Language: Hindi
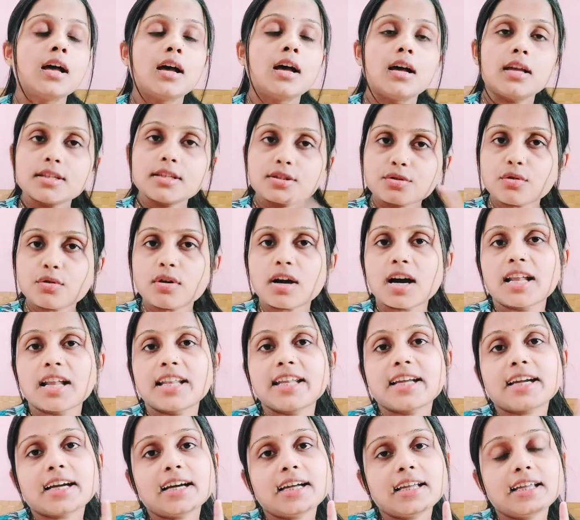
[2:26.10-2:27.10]
इसको खाने
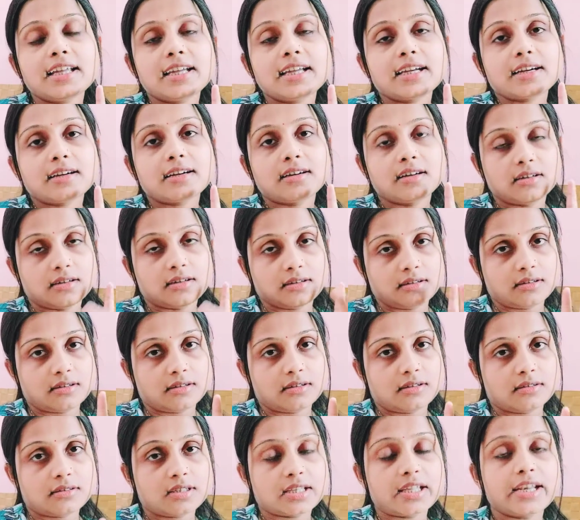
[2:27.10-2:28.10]
का एक
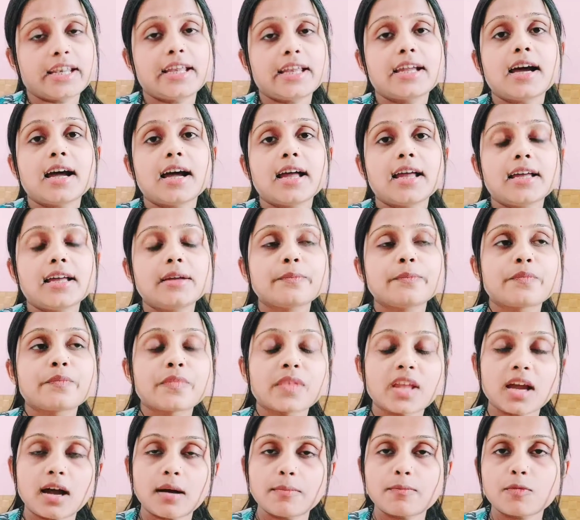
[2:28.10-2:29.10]
तरीका है
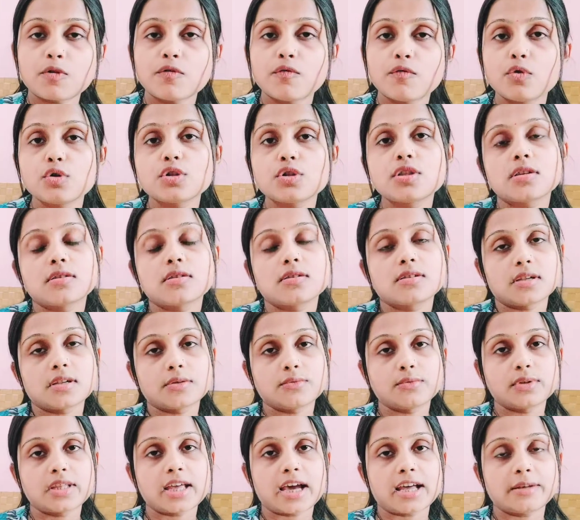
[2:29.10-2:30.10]
आपको वो
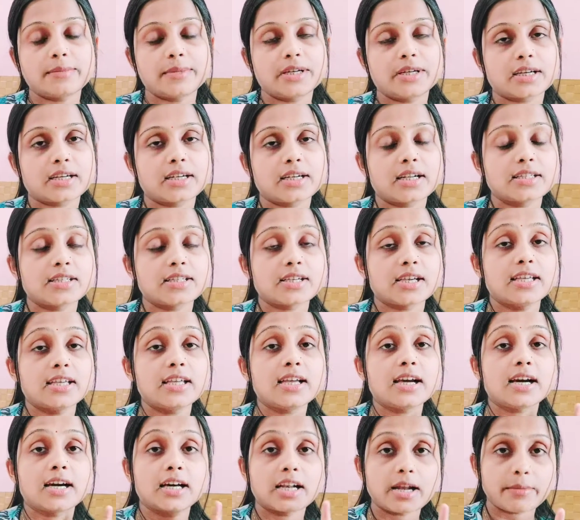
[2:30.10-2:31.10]
ज़रूर ध्यान में रखना चाहिए
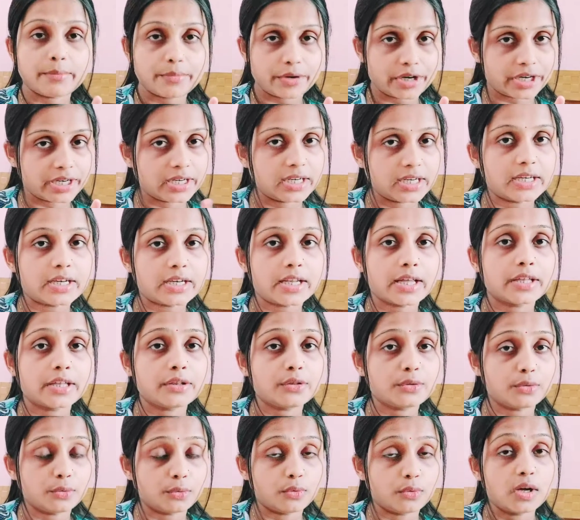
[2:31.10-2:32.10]
अगर आप प्रेग्नेंट हैं
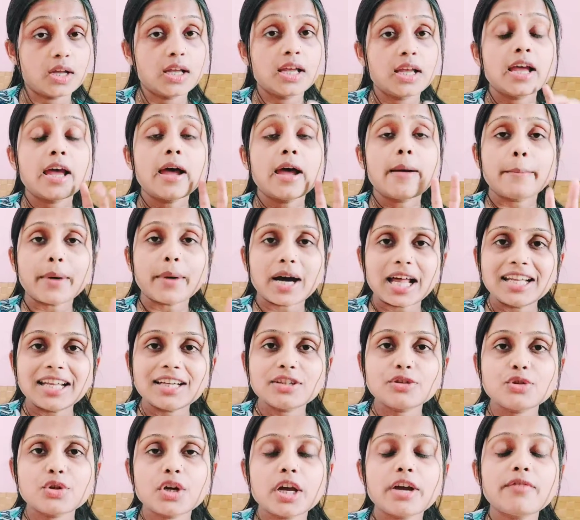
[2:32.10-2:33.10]
तो पालक
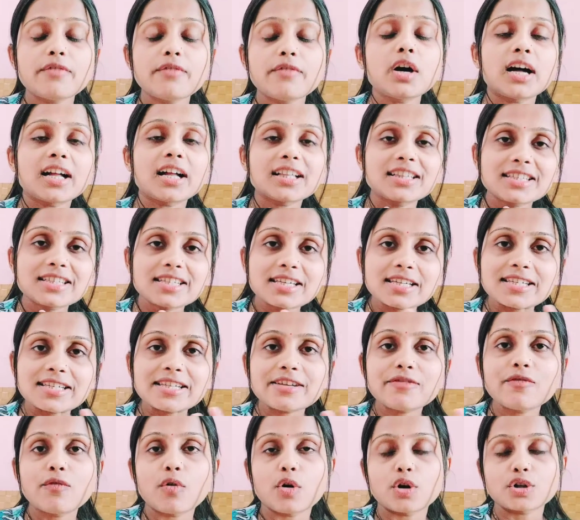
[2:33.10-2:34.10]
जो है वो अच्छे से
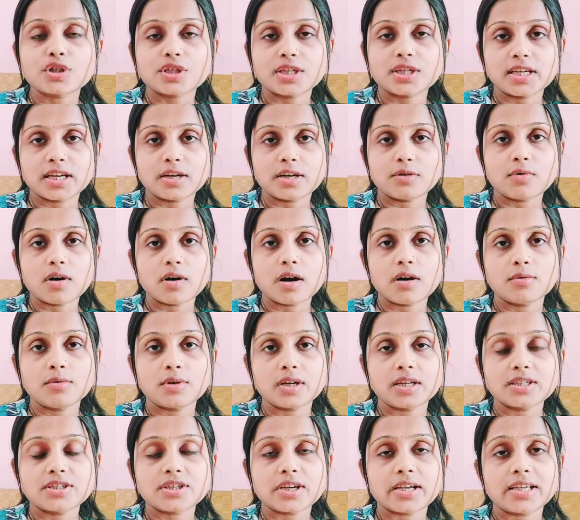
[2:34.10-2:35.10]
वॉश किया हुआ
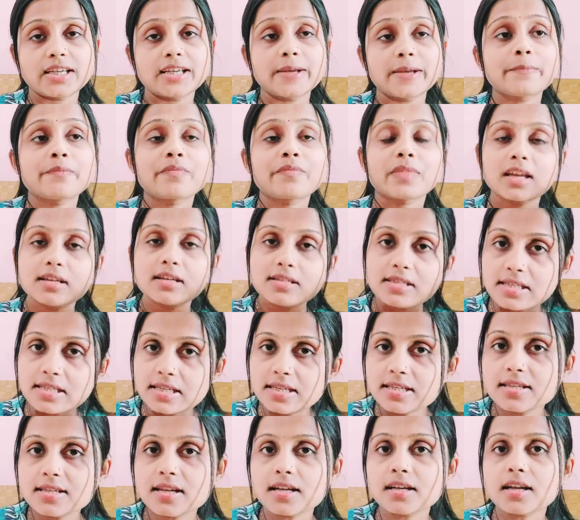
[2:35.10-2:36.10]
होना चाहिए
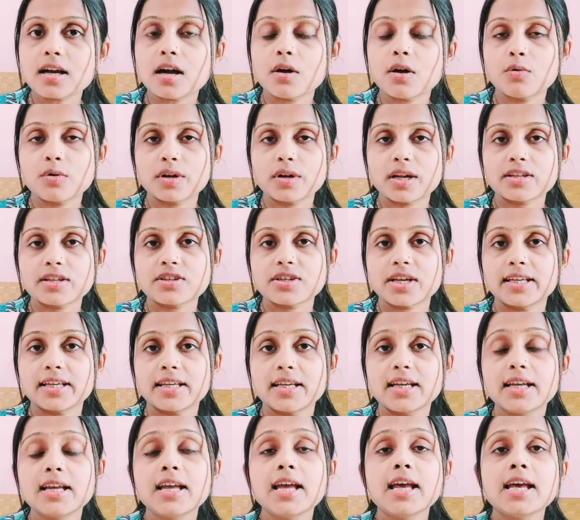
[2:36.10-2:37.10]
सीजन का होना
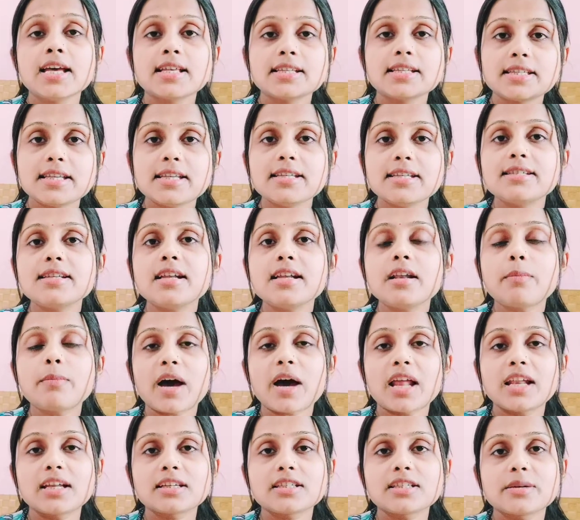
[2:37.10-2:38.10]
चाहिए सीजनल
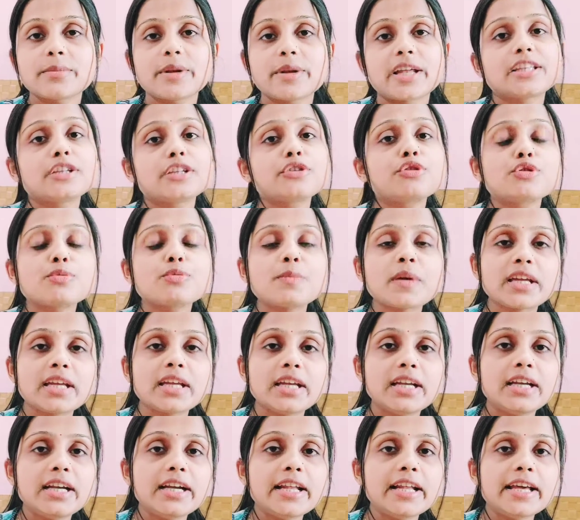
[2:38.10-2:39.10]
पालक जब रहते हैं तो उसमें
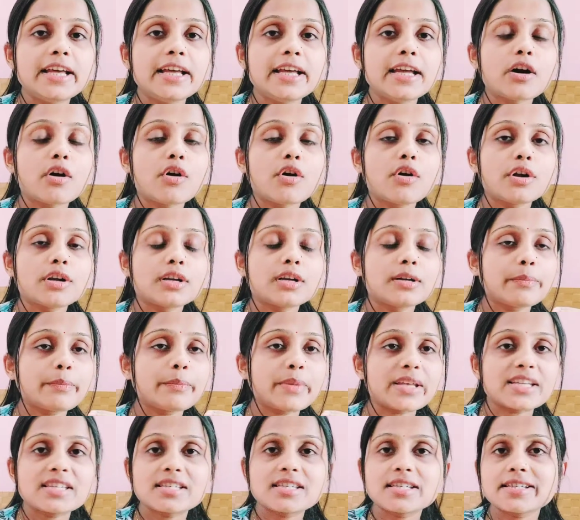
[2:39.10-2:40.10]
कीड़े और
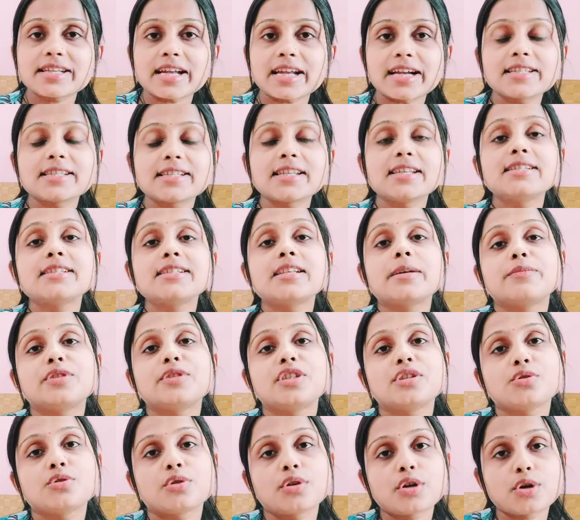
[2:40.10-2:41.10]
पेस्टिसाइड्स इन सब
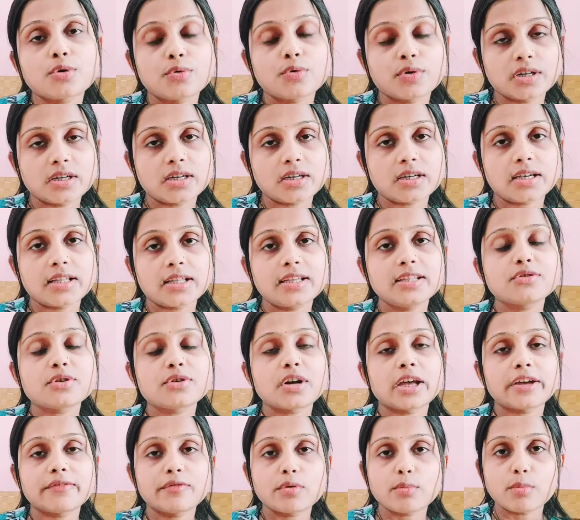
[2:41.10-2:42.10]
चीज़ों की क्वांटिटी जो
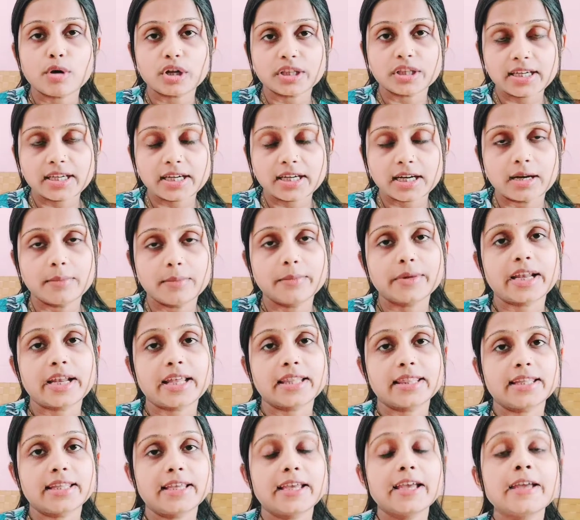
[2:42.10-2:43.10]
है वो बहुत ही कम
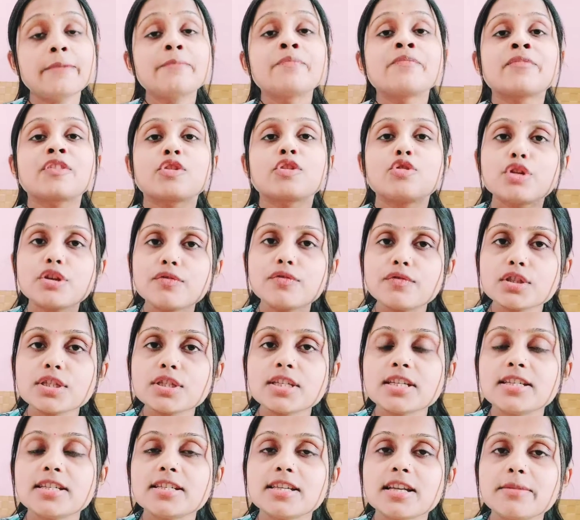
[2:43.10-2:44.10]
रहती है क्योंकि वो
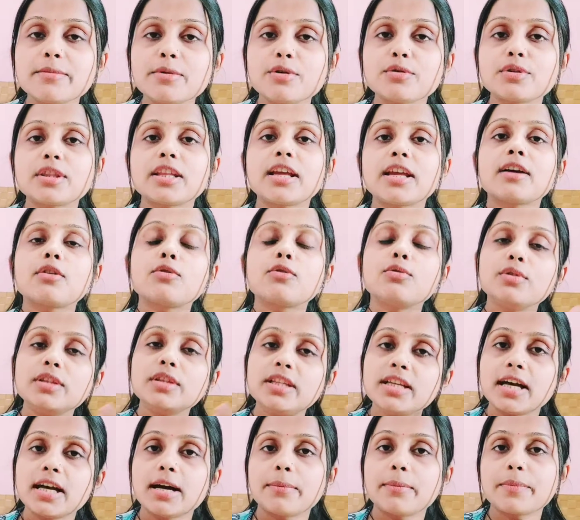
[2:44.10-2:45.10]
सीजन में होते हैं खुद
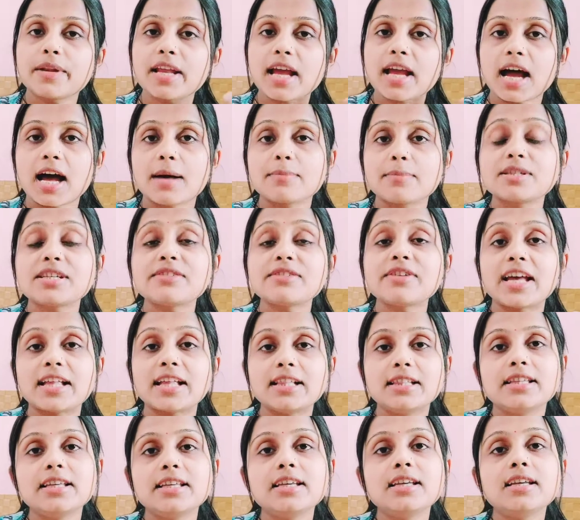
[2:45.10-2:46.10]
ही अपने आप से
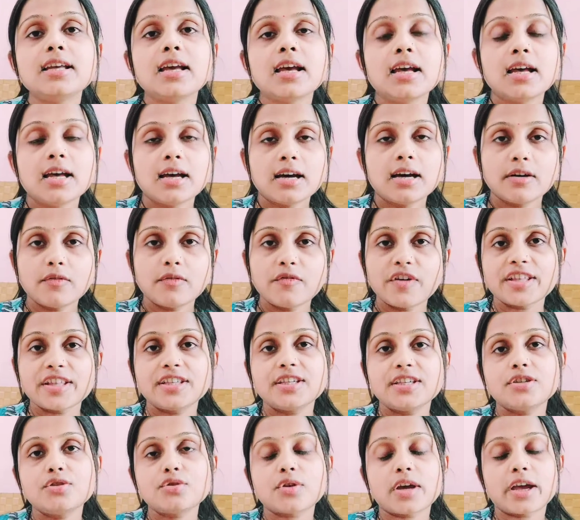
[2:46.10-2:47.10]
हेल्दी
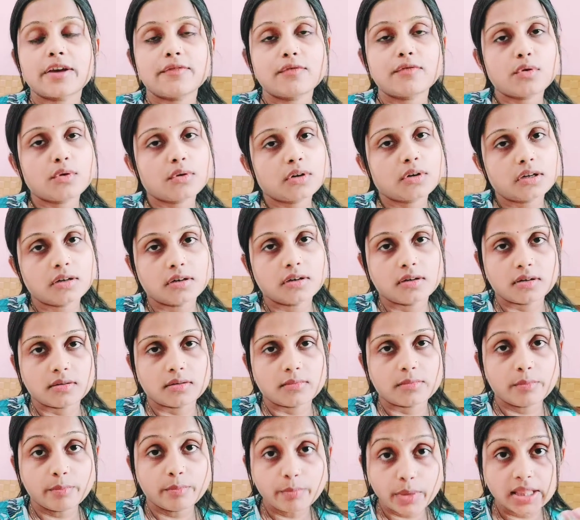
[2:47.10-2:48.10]
वेजी जो है वो
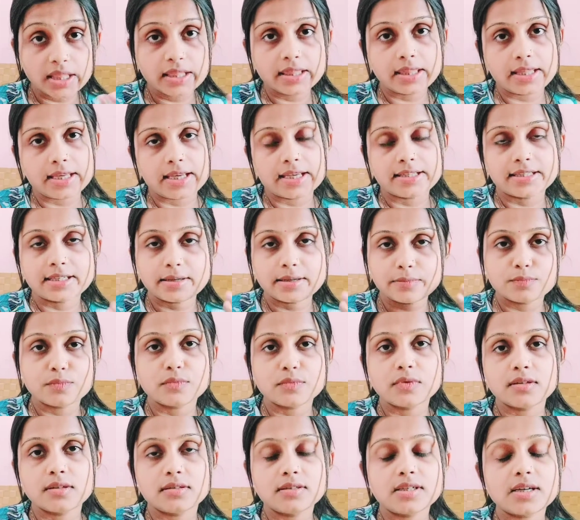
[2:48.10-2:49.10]
बनती है जब
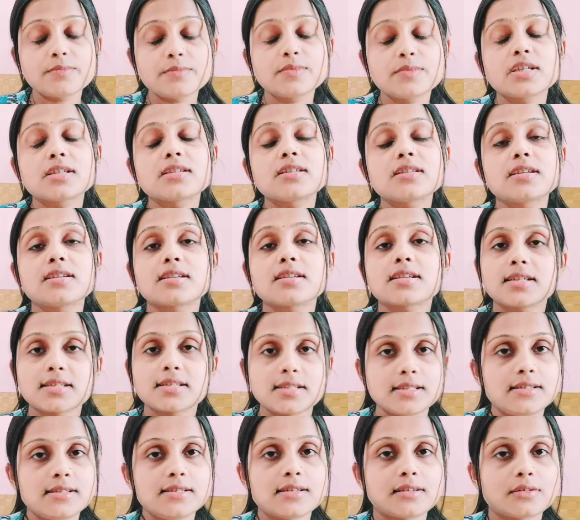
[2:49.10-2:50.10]
जब जिस चीज़ का
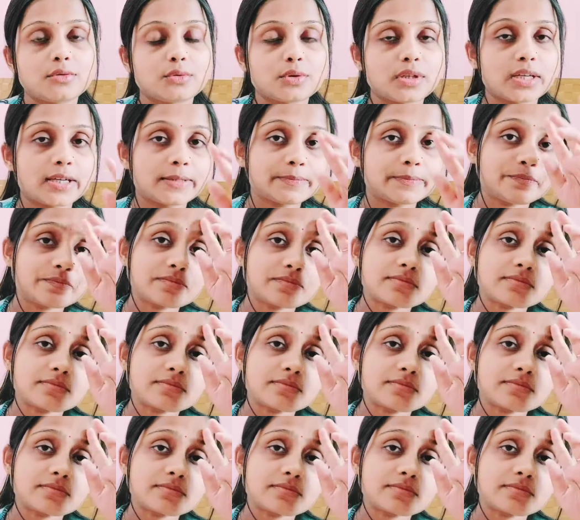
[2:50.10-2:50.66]
सीजन होता है